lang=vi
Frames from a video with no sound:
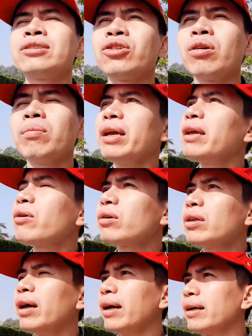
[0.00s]
cho Mỹ
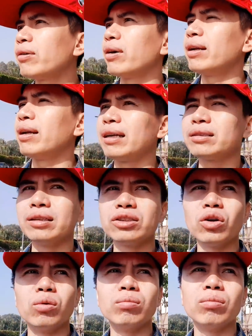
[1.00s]
có thể gọi là sử
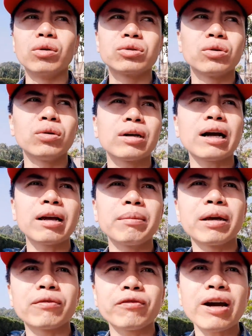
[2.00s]
dụng một số các cái
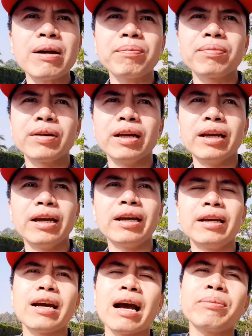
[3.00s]
biện pháp
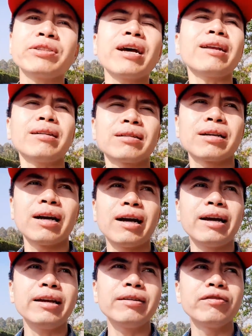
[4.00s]
để ám sát
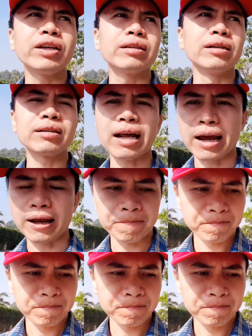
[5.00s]
cái vị tướng này